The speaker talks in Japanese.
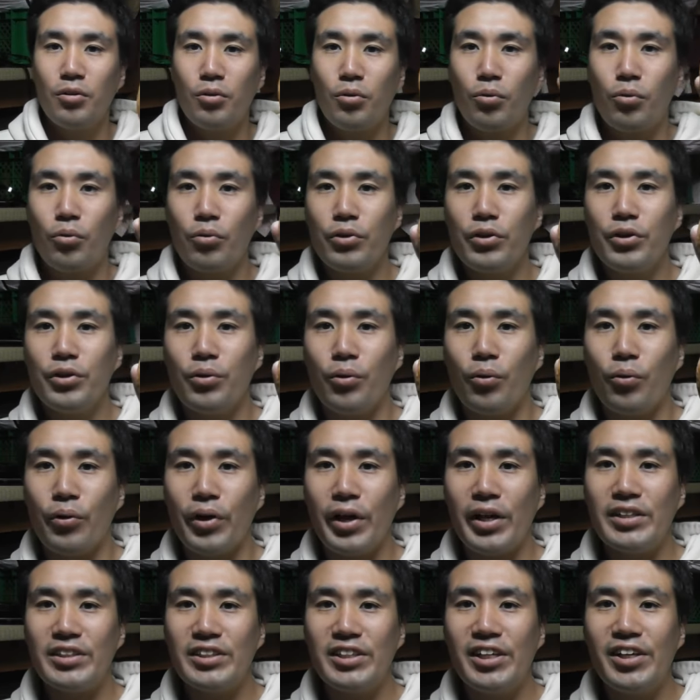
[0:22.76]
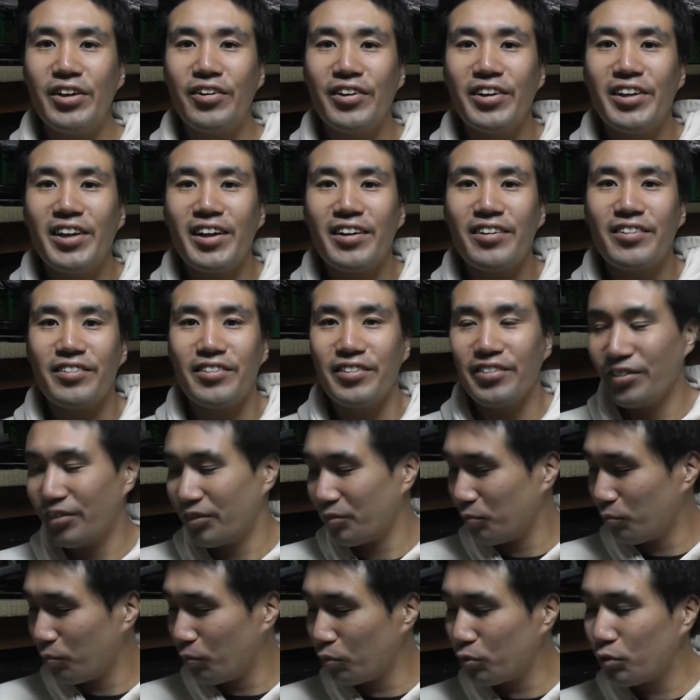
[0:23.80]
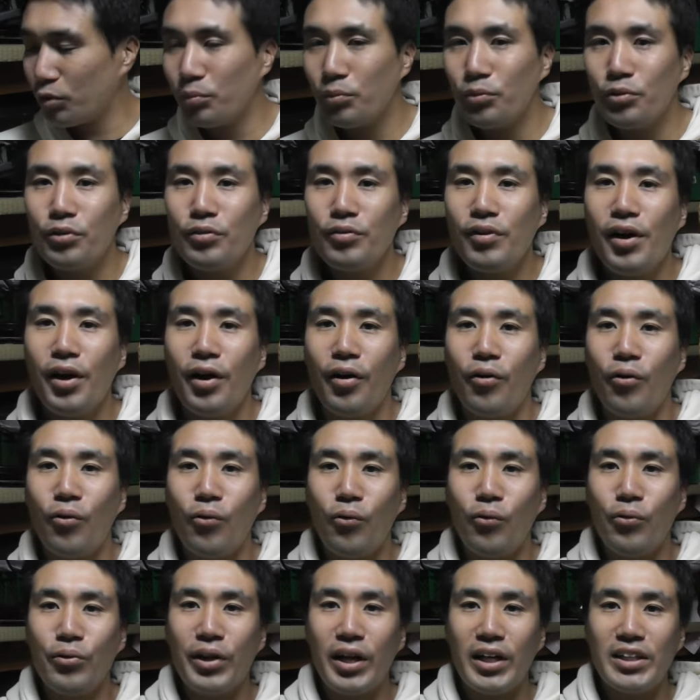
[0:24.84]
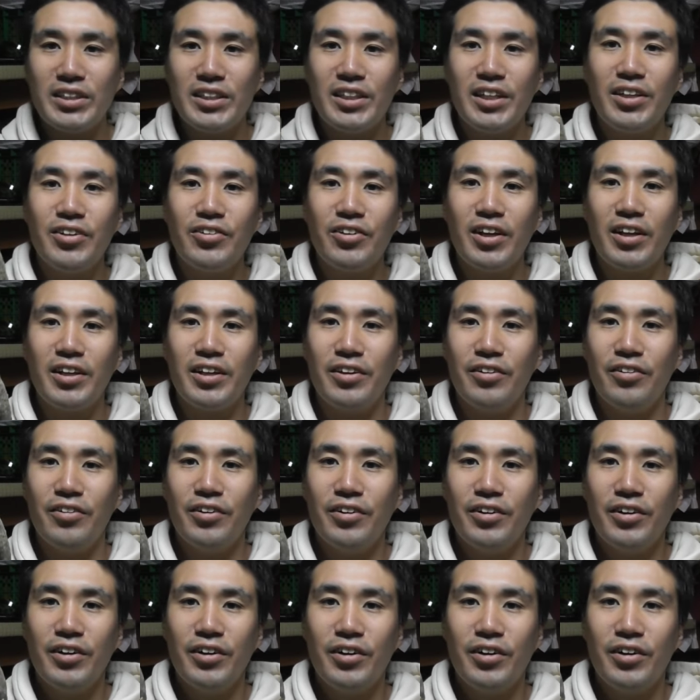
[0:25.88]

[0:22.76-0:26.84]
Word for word: こういうオレンジ色になるのよ。もともとは同じ色なんだよ。